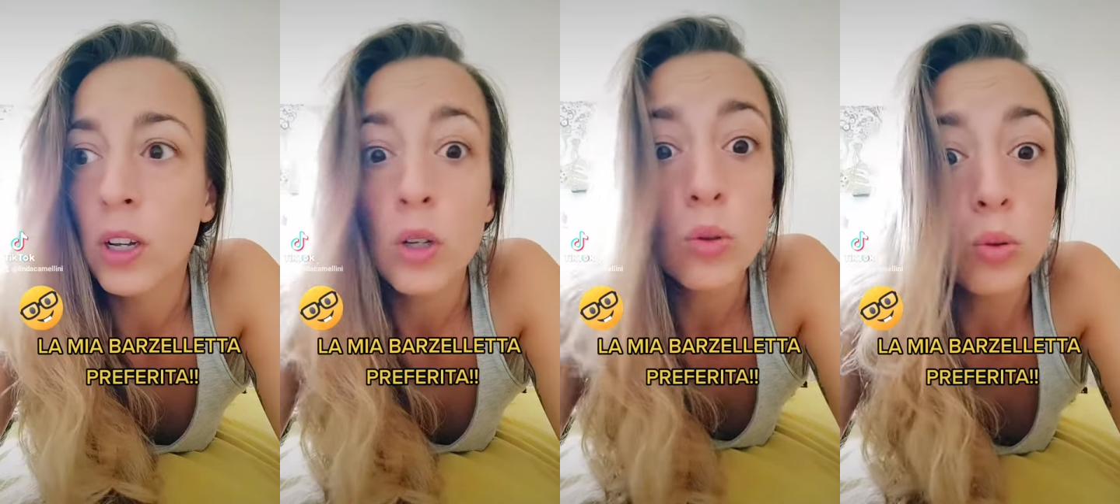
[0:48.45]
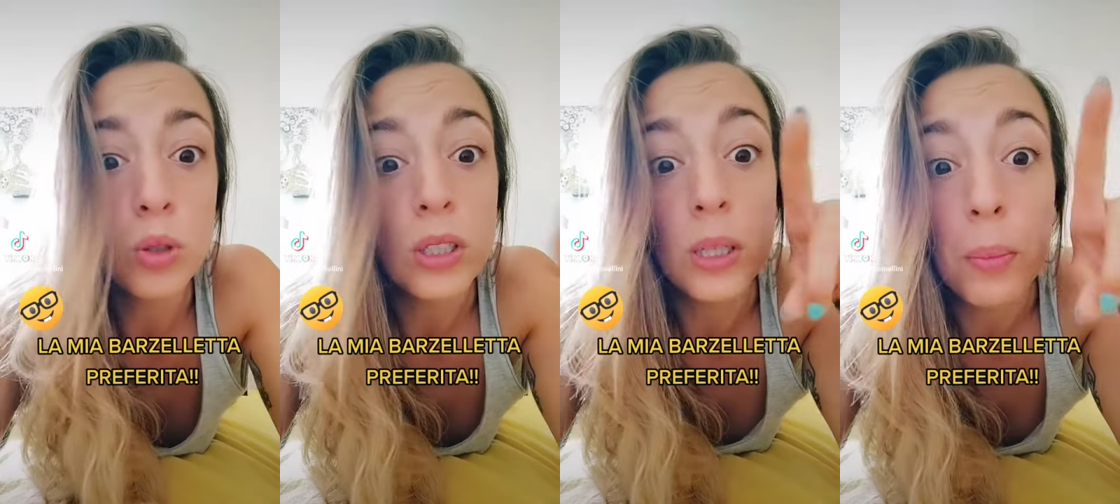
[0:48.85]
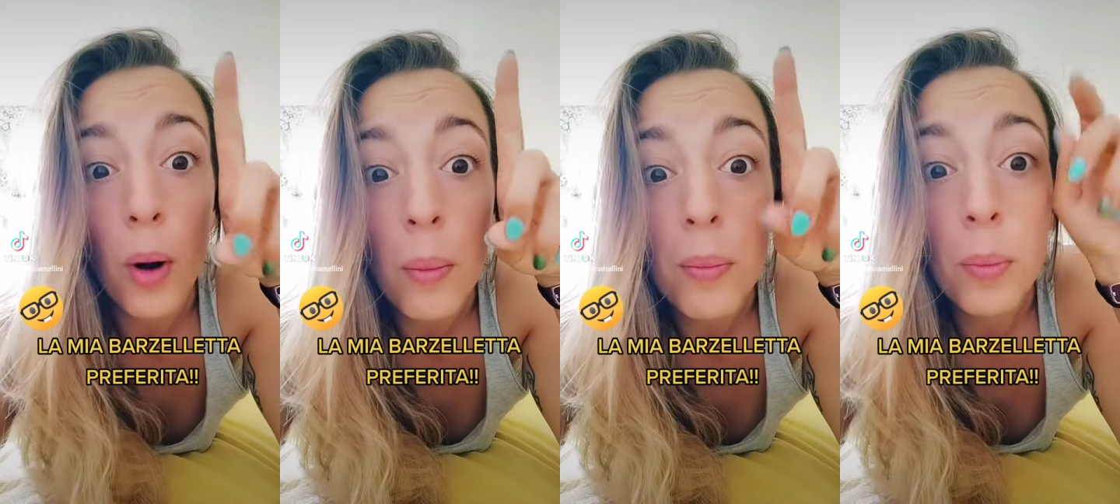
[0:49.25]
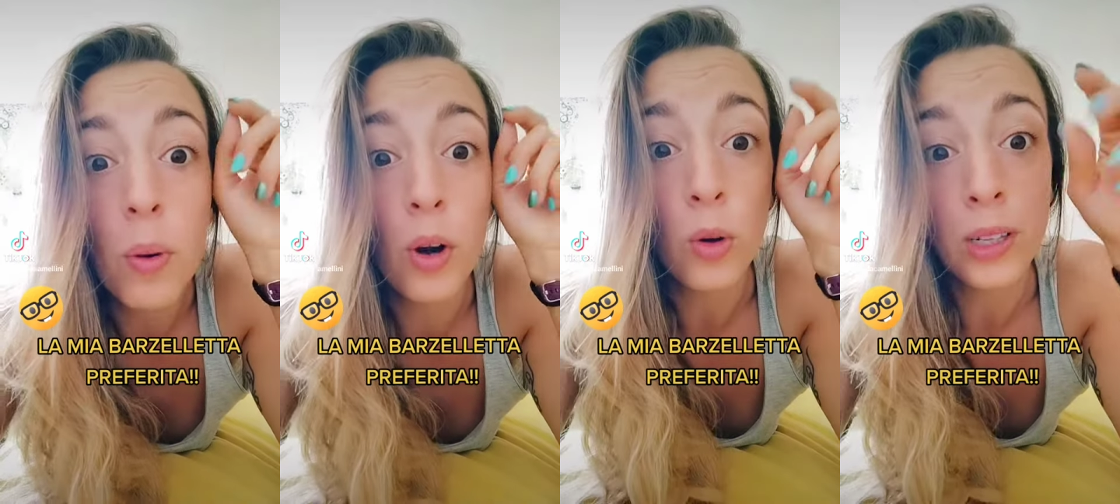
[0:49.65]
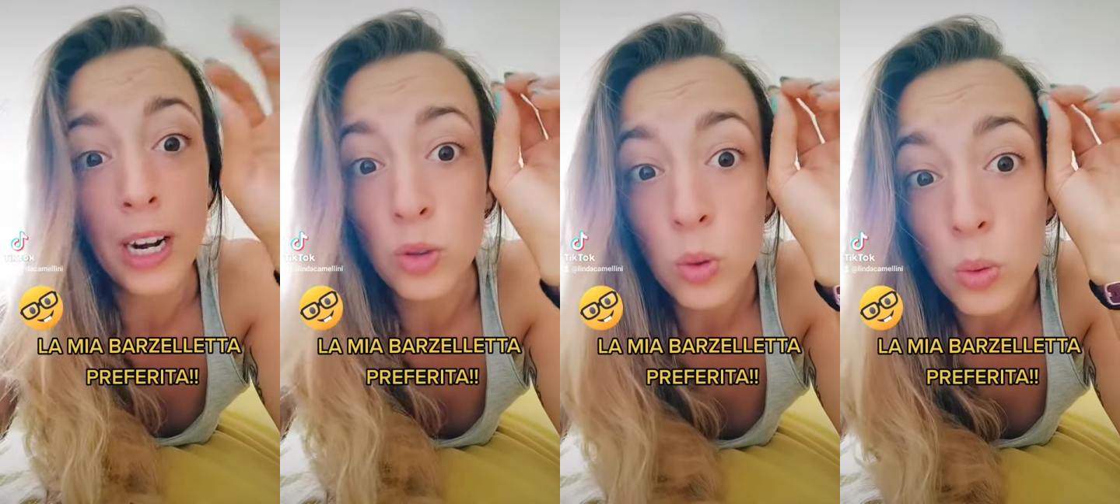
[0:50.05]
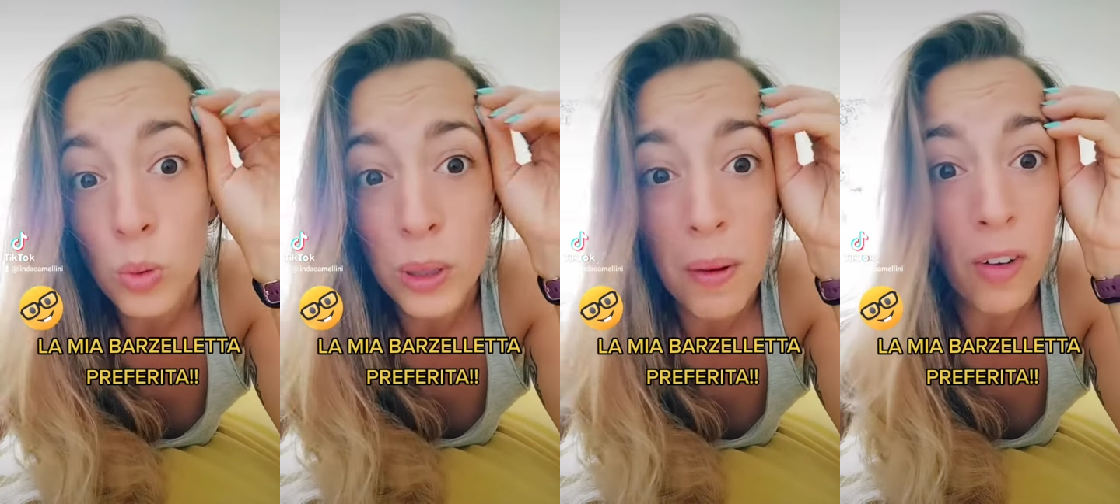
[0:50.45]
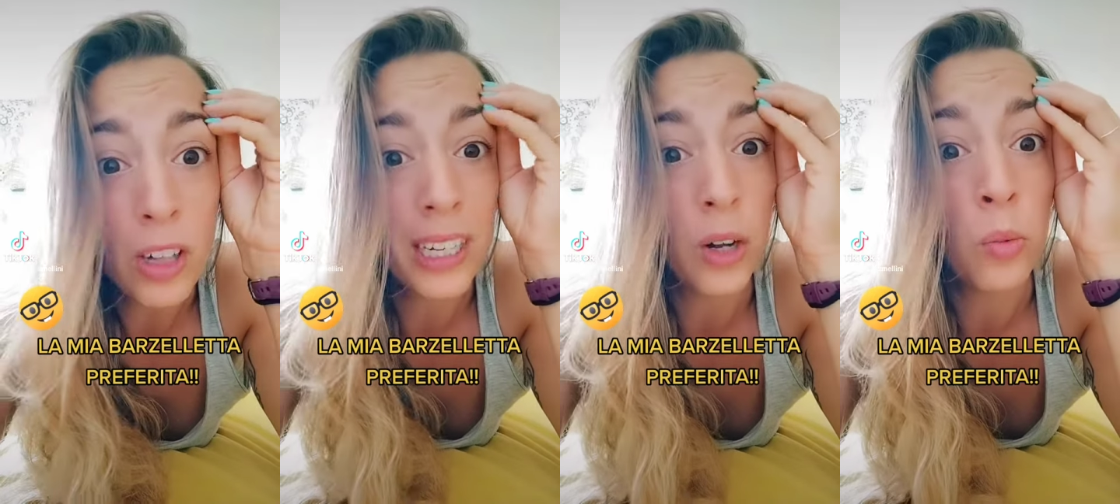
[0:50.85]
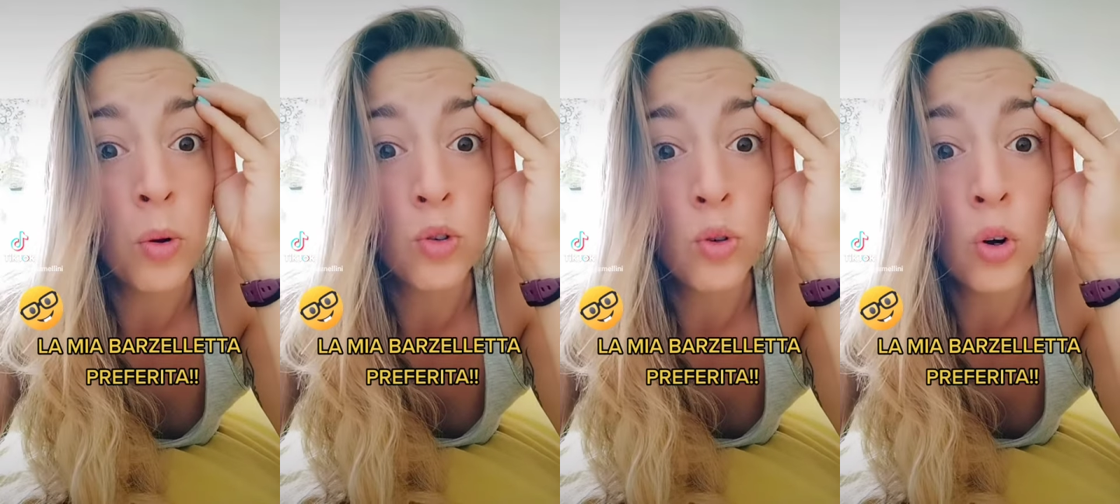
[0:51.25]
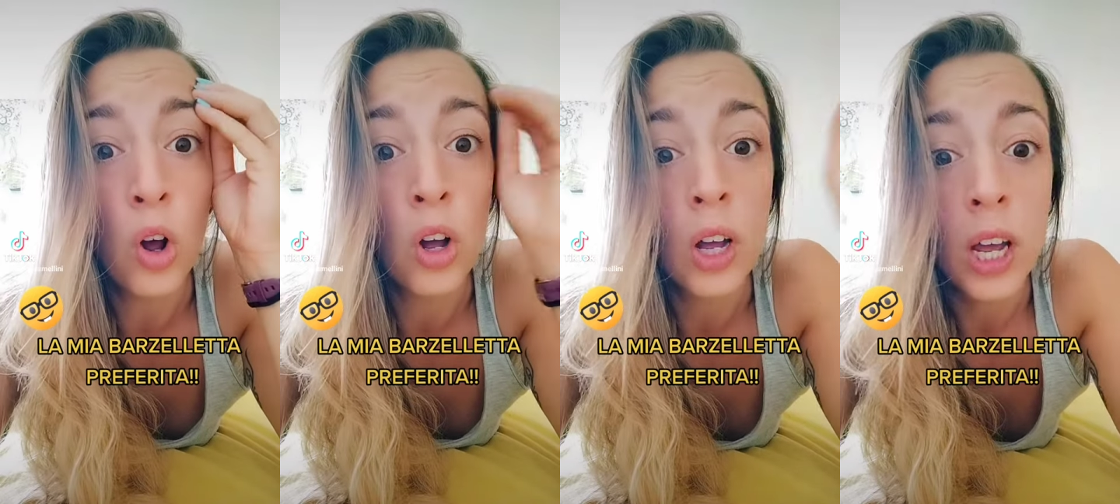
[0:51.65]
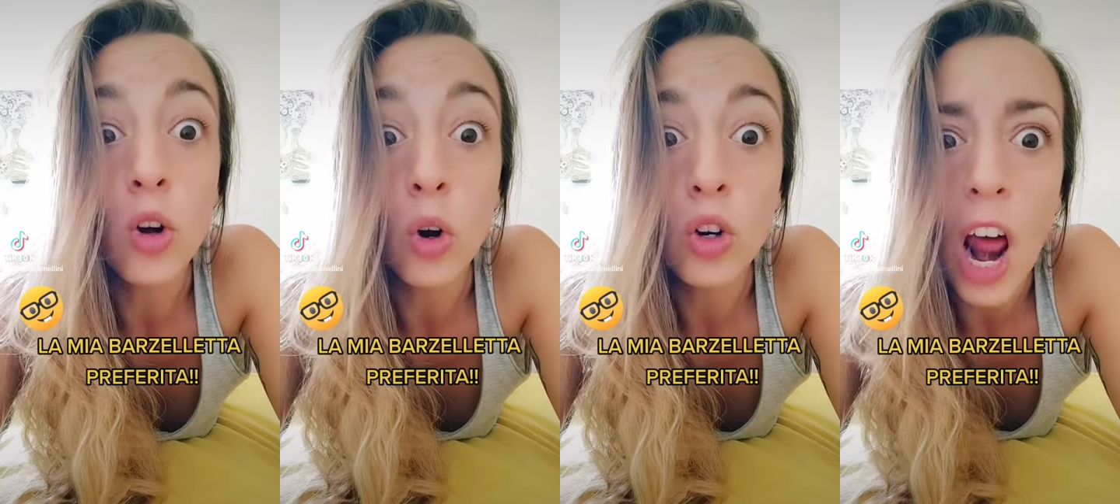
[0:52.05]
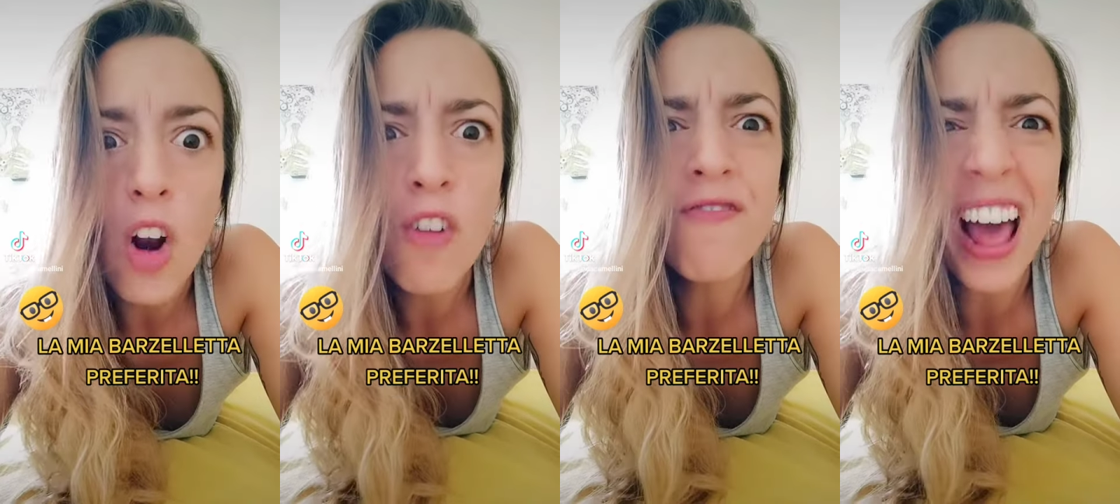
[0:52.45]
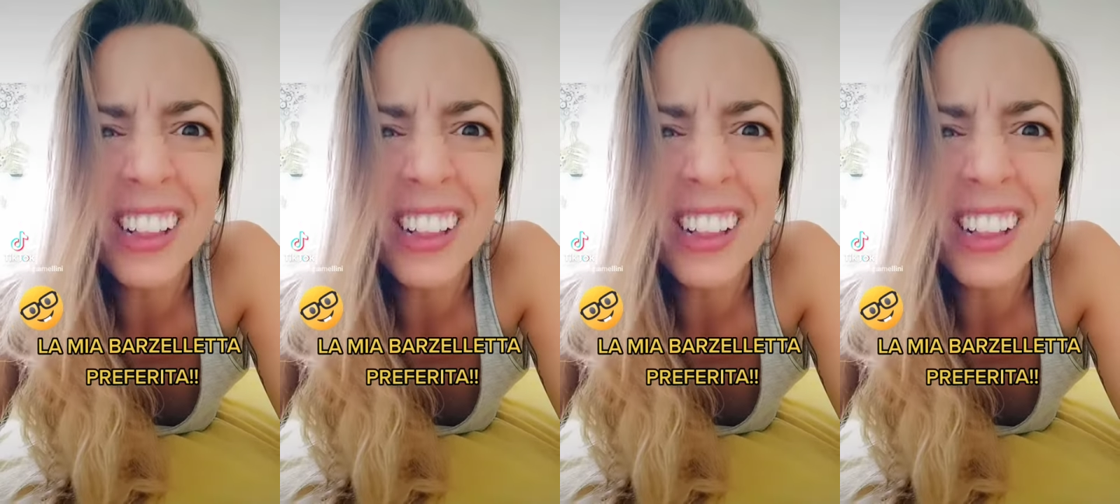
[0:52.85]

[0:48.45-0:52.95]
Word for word: scusi sì però mi può ricordare solo un'ultima volta che numero sono il colonnello il 28